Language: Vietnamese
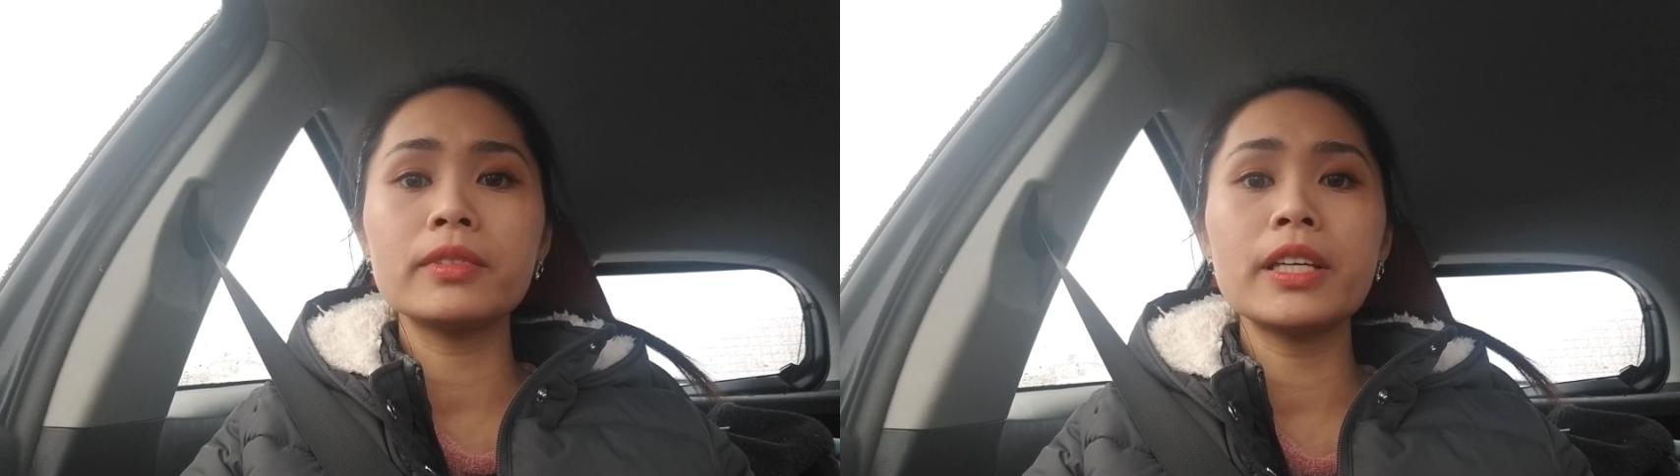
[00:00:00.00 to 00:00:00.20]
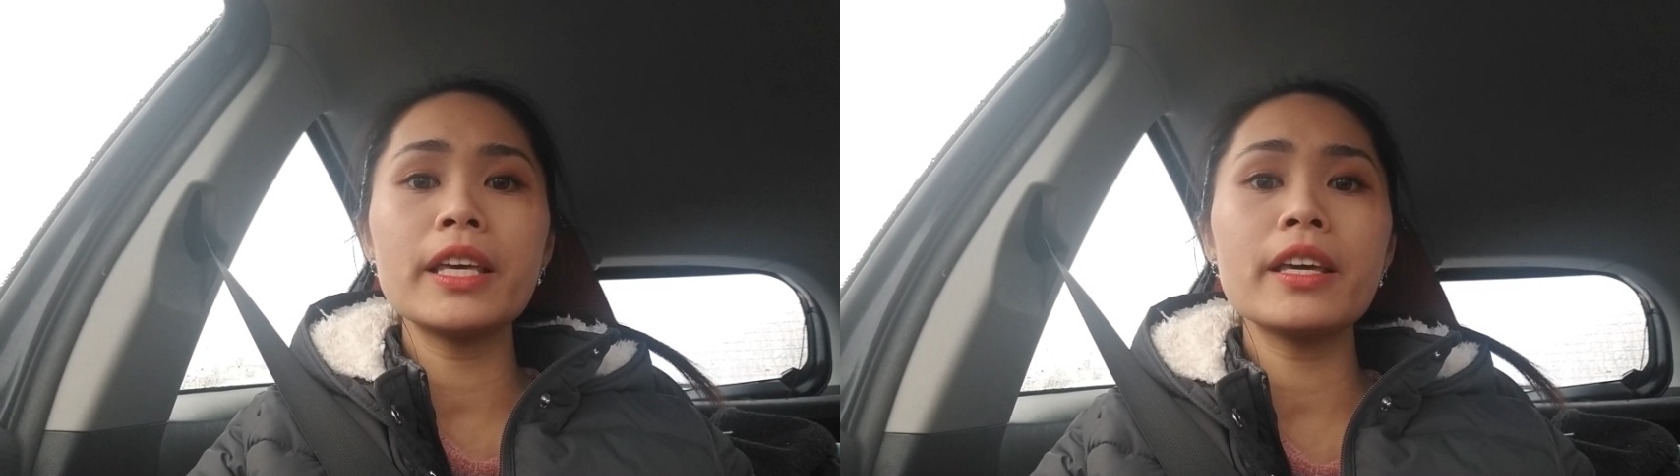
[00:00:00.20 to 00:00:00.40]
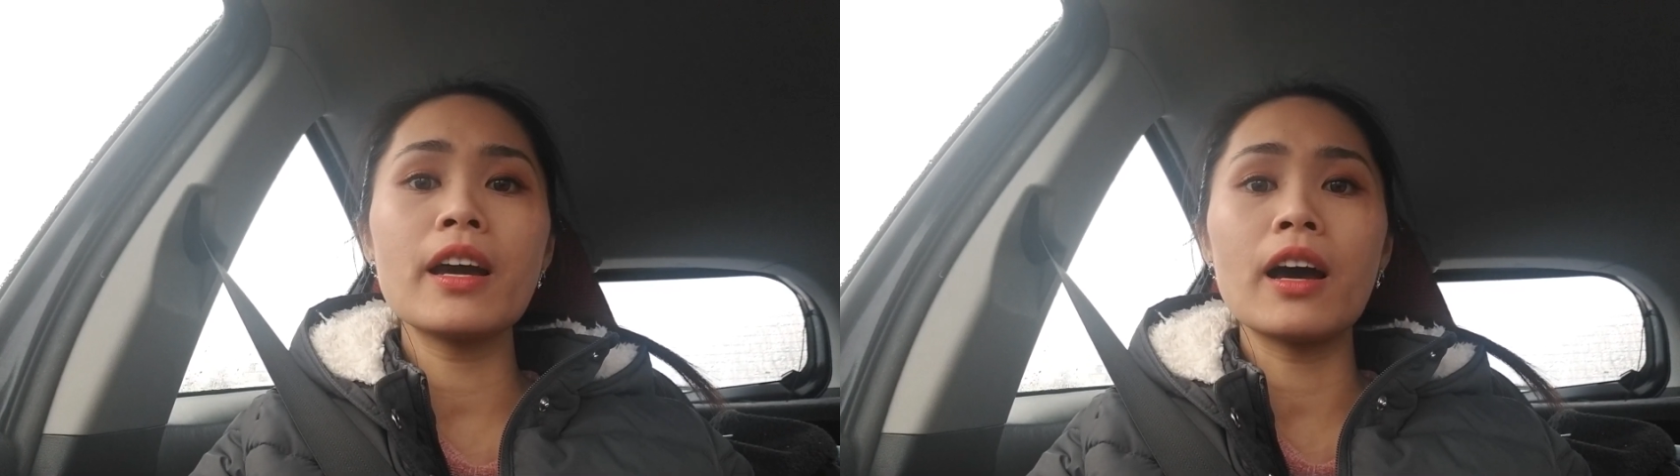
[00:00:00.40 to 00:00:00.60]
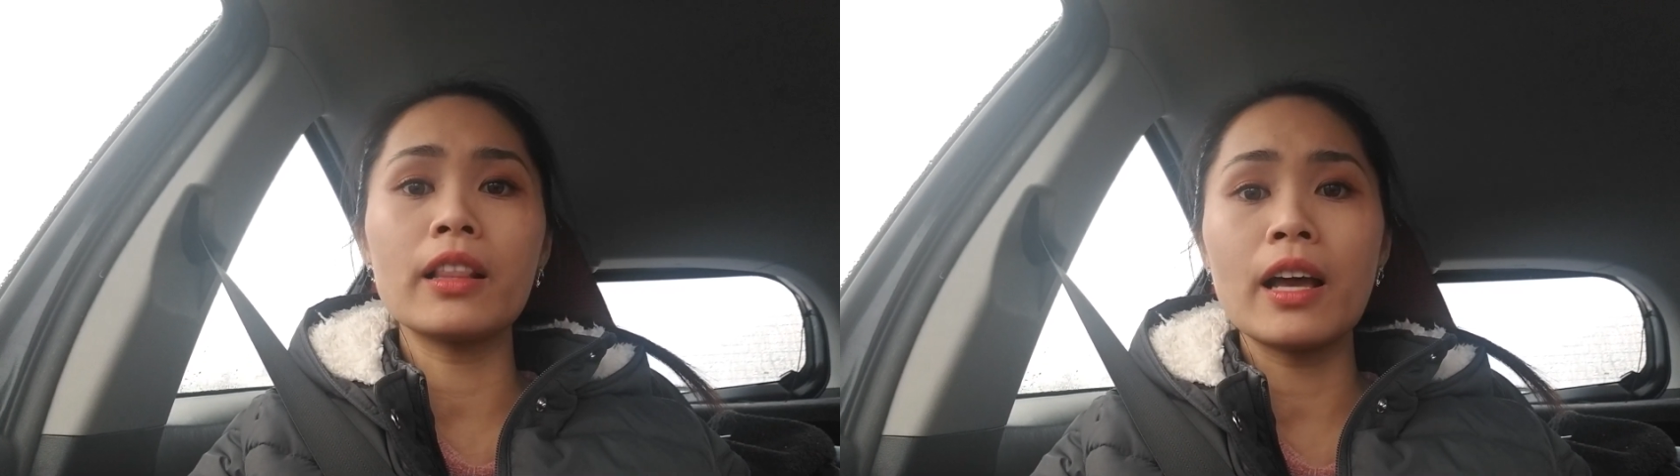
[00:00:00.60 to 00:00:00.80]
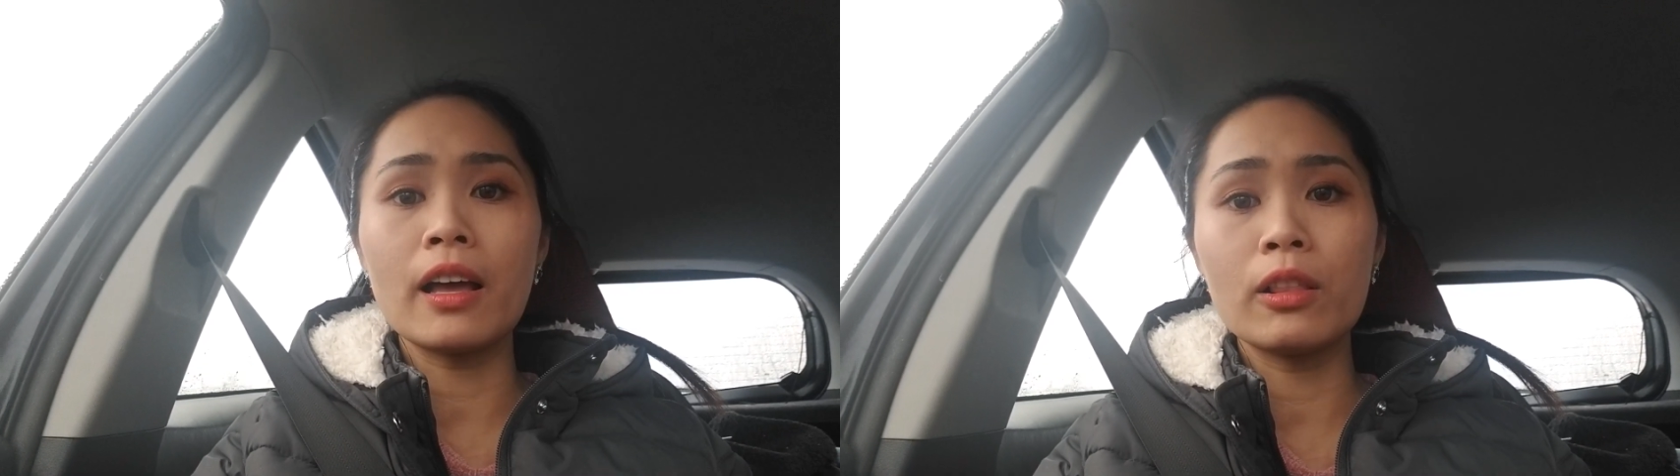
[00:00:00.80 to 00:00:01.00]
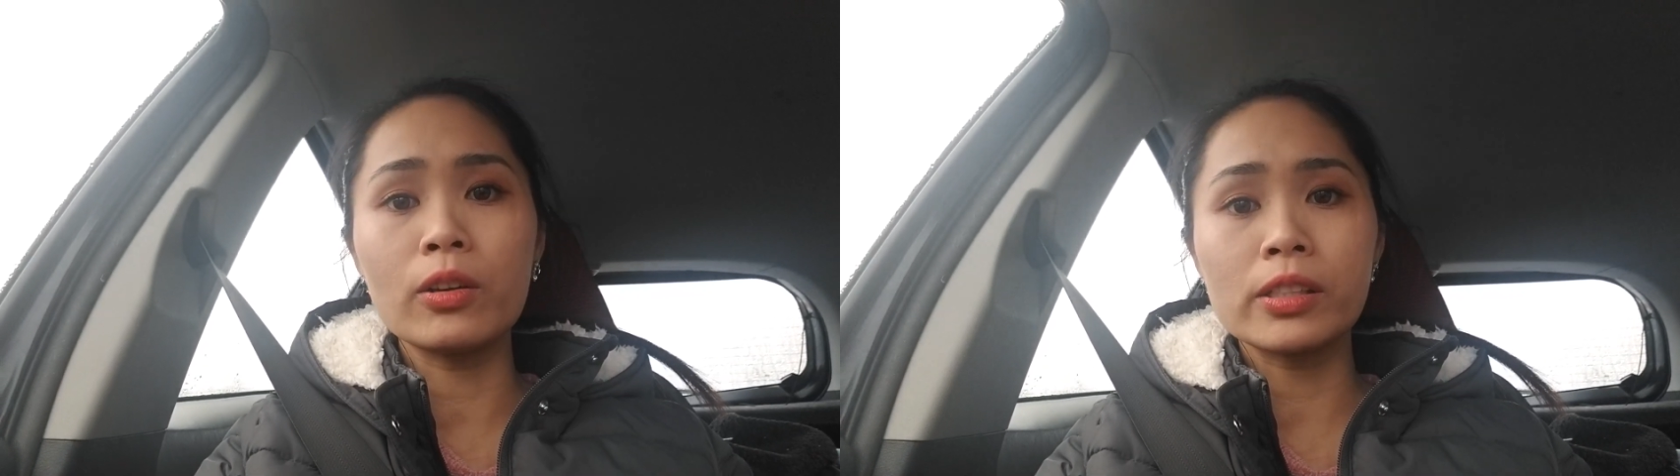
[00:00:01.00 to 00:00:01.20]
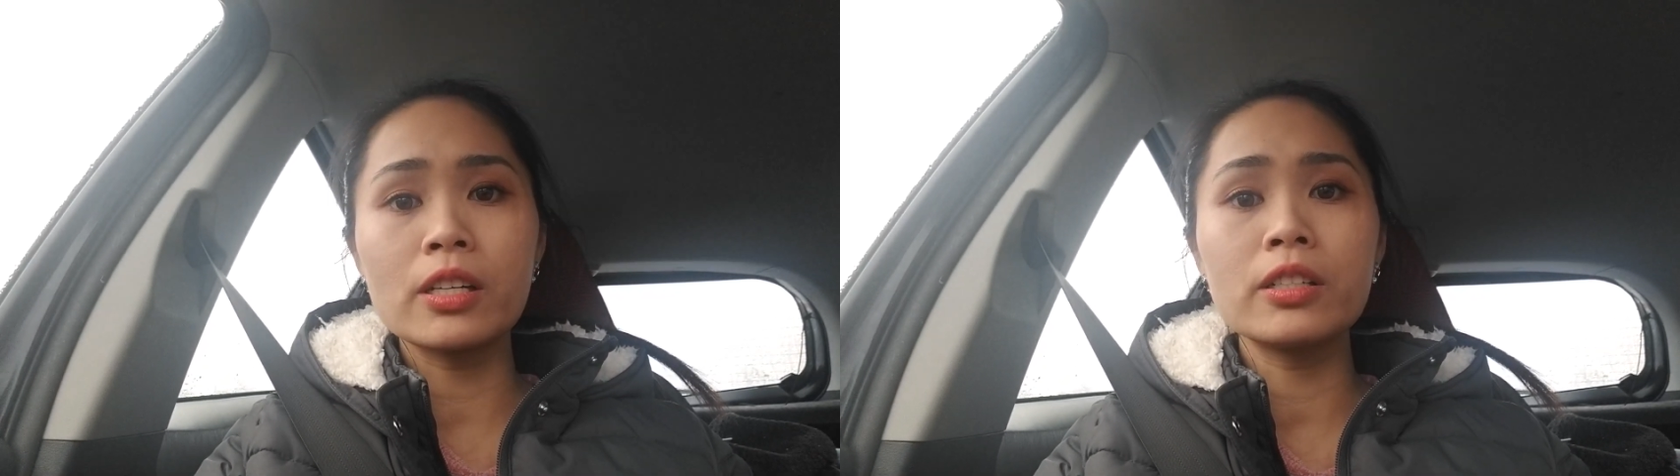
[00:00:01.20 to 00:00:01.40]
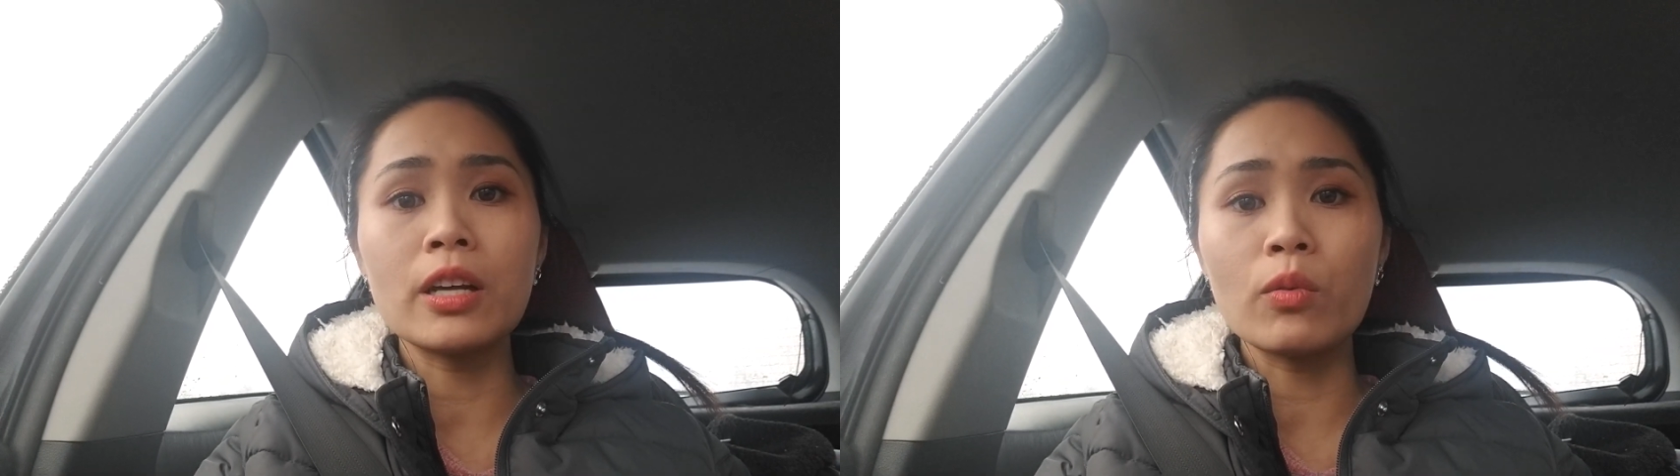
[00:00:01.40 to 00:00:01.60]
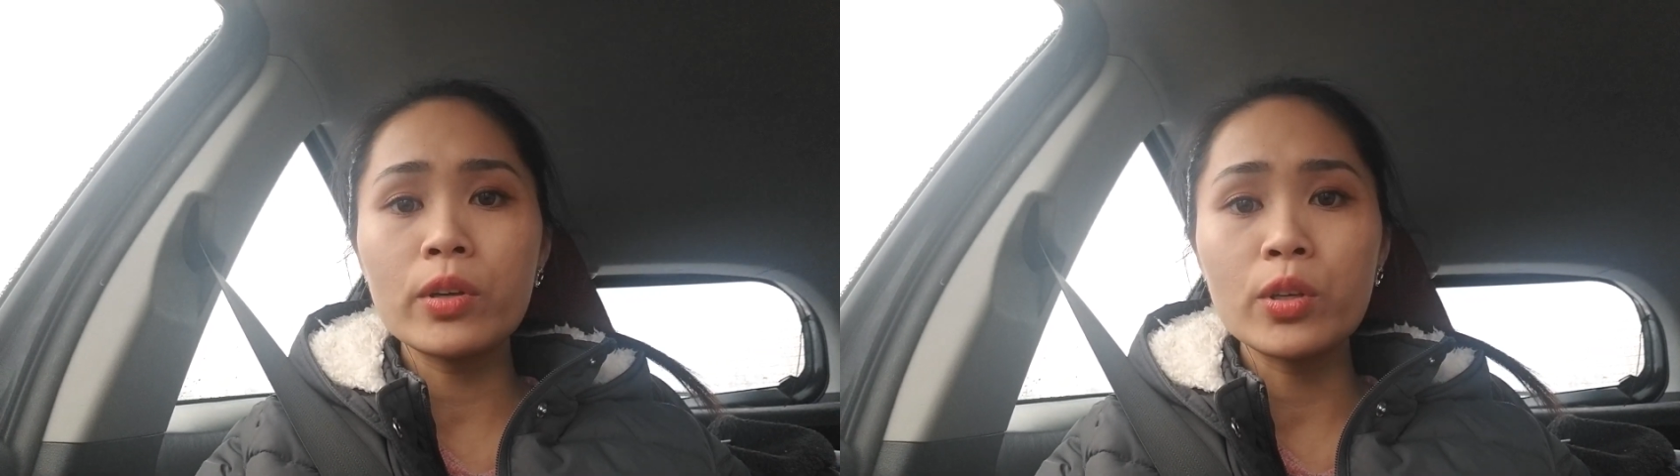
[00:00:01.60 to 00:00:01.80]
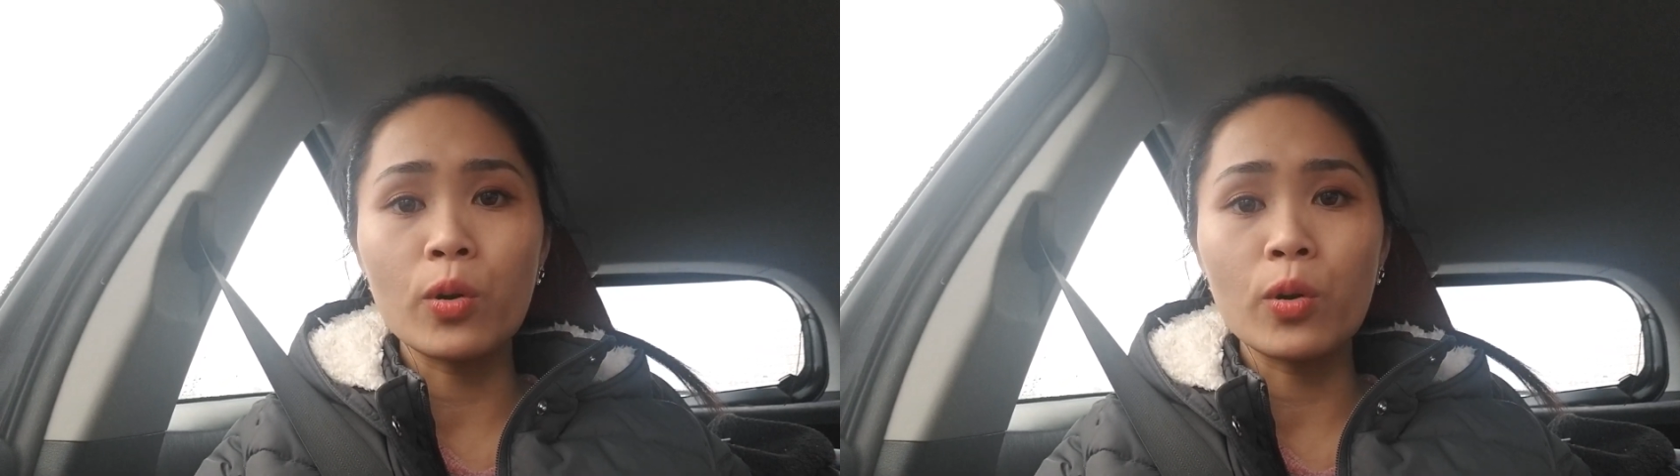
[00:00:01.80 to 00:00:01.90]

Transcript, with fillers: nghi ngờ là luật sư Trần Quốc